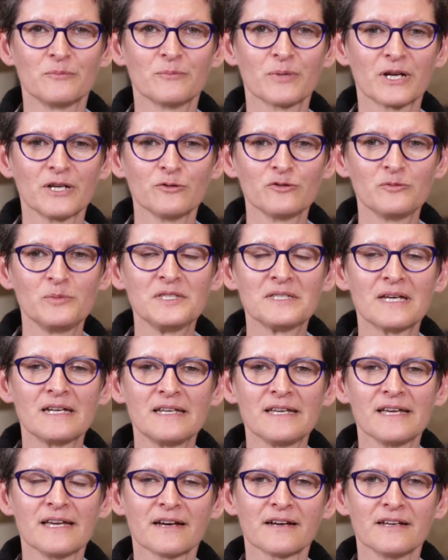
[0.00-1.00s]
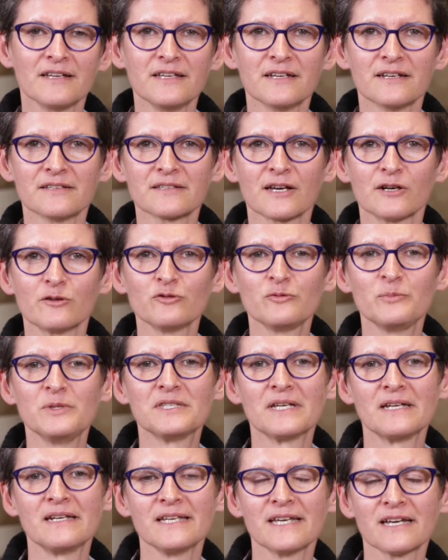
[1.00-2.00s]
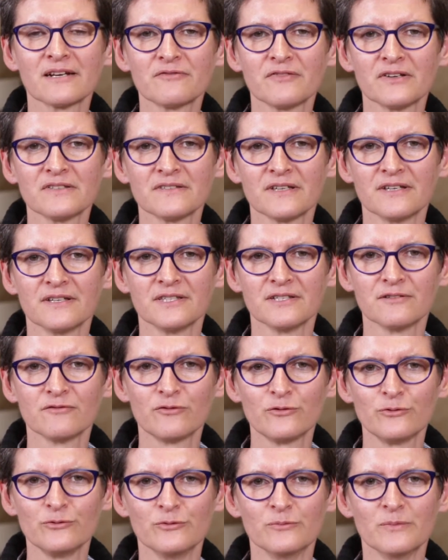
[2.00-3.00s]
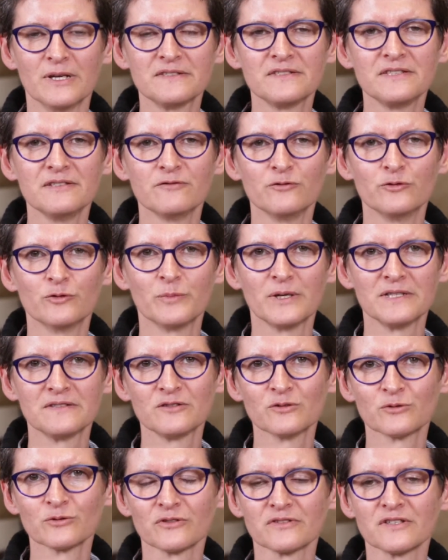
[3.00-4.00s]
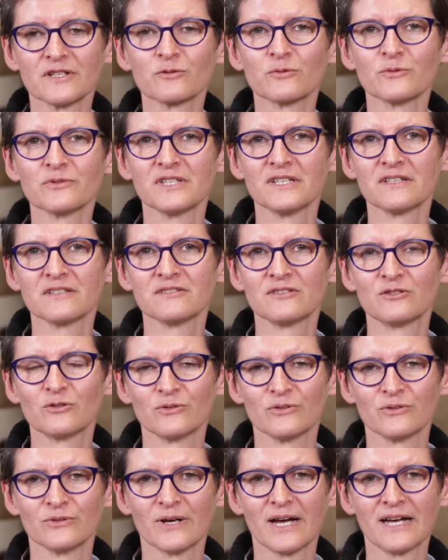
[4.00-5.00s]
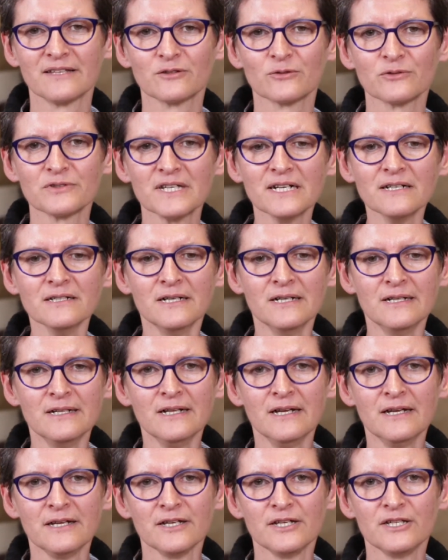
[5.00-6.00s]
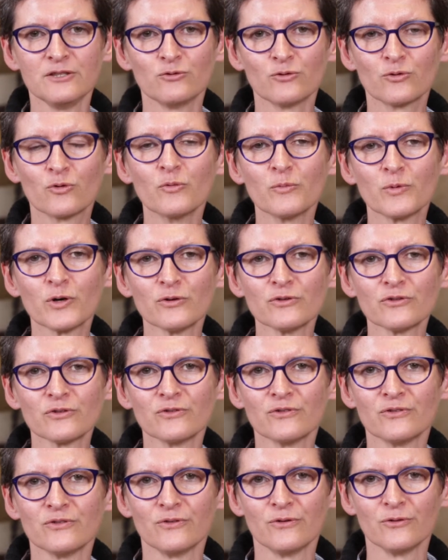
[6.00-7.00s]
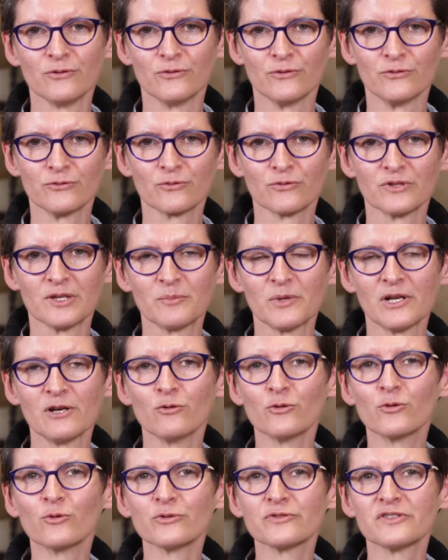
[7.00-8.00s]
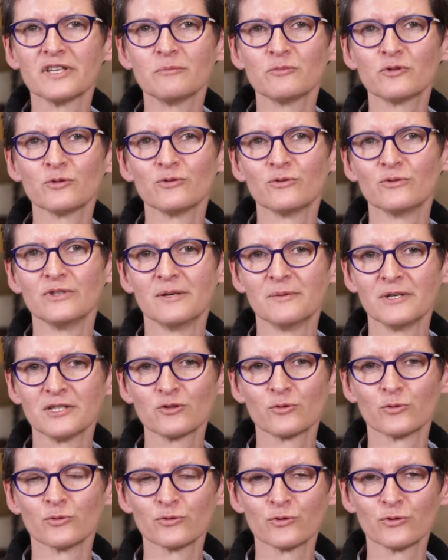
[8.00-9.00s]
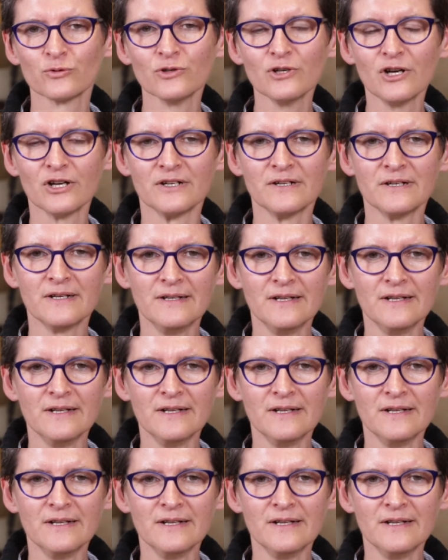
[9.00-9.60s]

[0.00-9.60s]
préhospitalière et intra-hospitalière face à un afflux massif de patients dans un contexte attentat et de comprendre ce qu'on appelle le concept de damage control.